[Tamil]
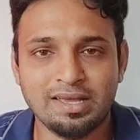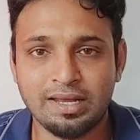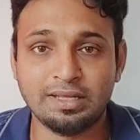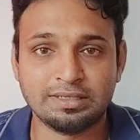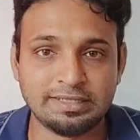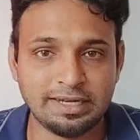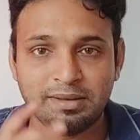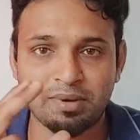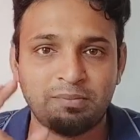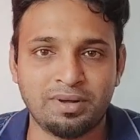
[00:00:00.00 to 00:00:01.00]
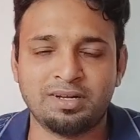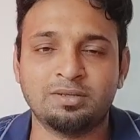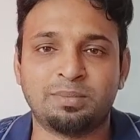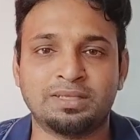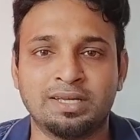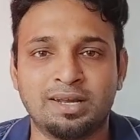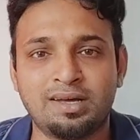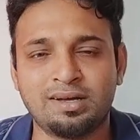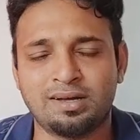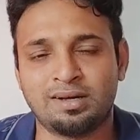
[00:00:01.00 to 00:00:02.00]
ஏன்னா இந்த சிட்டி மேப்புன்றது
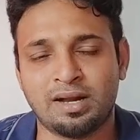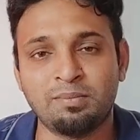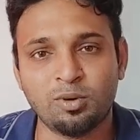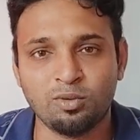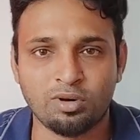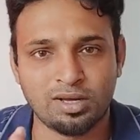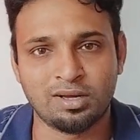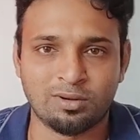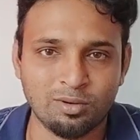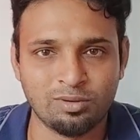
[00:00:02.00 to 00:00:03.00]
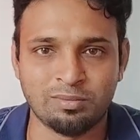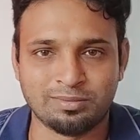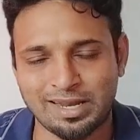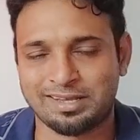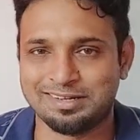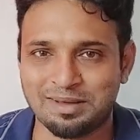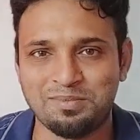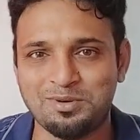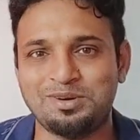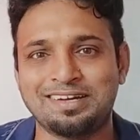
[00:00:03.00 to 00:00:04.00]
பார்த்தீங்கன்னா நம்ம ஊரோட கூகுள் லைக்
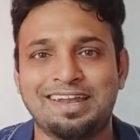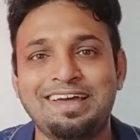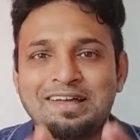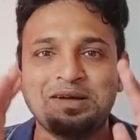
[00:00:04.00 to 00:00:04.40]
நம்ம ஊர்னு இல்லை